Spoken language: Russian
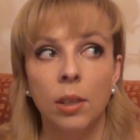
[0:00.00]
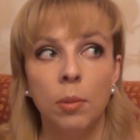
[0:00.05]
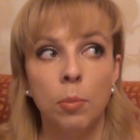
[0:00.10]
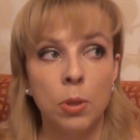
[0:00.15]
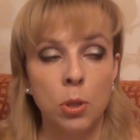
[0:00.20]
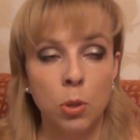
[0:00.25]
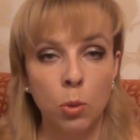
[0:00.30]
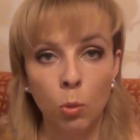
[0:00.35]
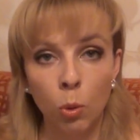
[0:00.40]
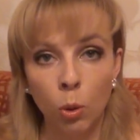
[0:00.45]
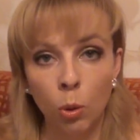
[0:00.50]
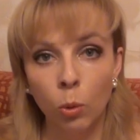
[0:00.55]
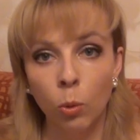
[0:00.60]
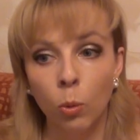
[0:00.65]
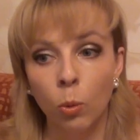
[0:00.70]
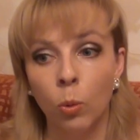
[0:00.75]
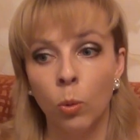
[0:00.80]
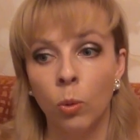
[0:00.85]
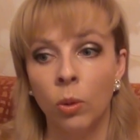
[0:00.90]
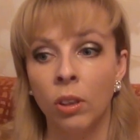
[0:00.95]

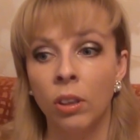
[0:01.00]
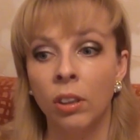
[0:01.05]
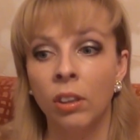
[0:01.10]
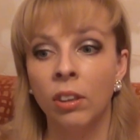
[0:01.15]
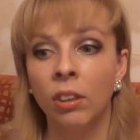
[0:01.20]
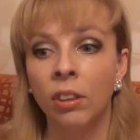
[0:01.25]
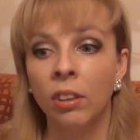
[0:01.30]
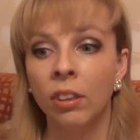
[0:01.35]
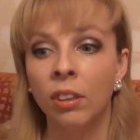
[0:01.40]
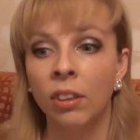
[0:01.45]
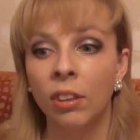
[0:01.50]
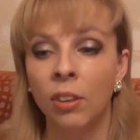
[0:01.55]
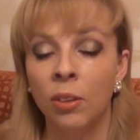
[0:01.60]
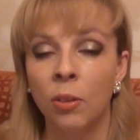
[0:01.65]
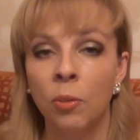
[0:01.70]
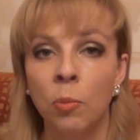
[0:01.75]
поскольку а,